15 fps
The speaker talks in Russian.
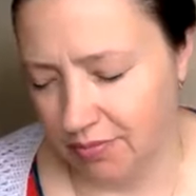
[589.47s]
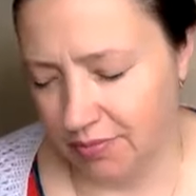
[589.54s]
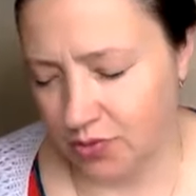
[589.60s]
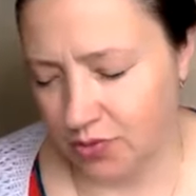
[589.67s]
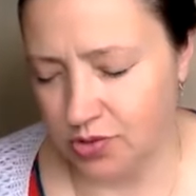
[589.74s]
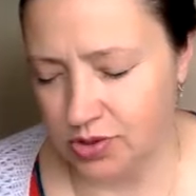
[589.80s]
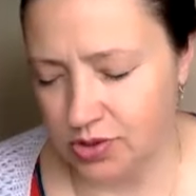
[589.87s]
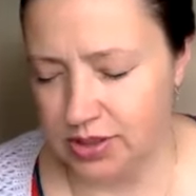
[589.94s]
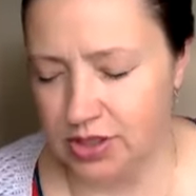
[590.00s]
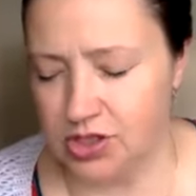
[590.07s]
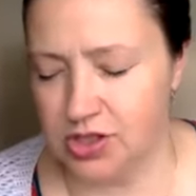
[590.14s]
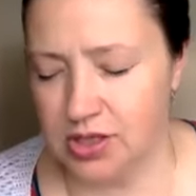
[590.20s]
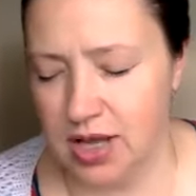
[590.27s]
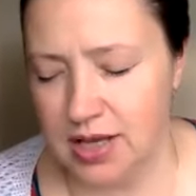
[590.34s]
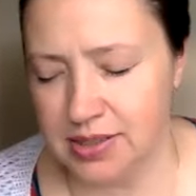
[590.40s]
Ну, то есть я
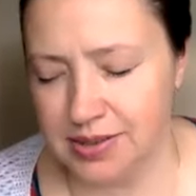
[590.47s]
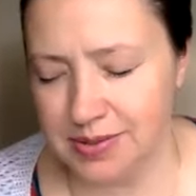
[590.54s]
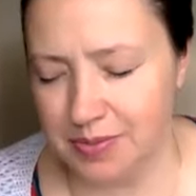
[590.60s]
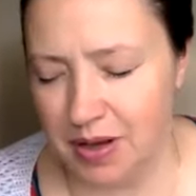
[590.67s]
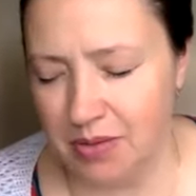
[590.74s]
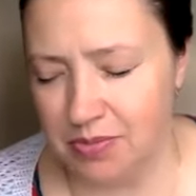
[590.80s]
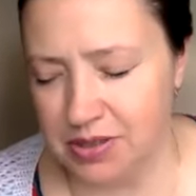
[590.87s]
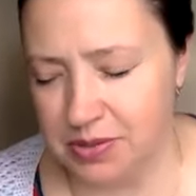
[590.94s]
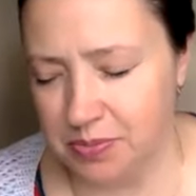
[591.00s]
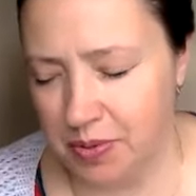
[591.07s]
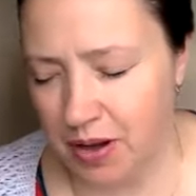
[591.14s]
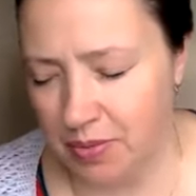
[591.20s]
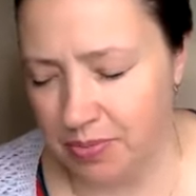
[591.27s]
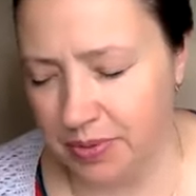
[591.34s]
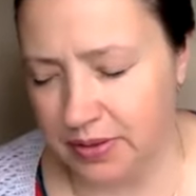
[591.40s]
жила mm-hmm. с мамой, с
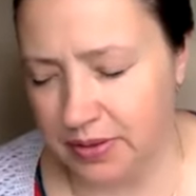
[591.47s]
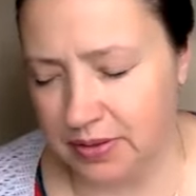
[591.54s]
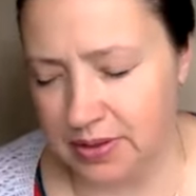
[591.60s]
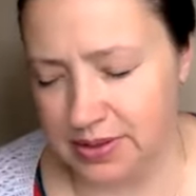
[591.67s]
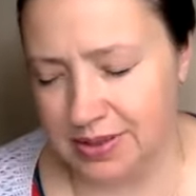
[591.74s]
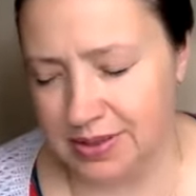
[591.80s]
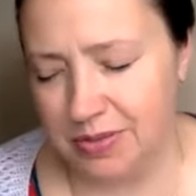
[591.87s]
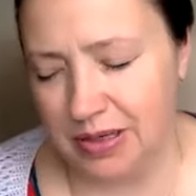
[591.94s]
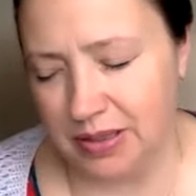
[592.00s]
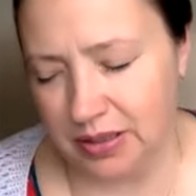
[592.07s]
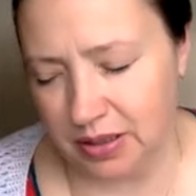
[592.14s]
папой до 7 лет,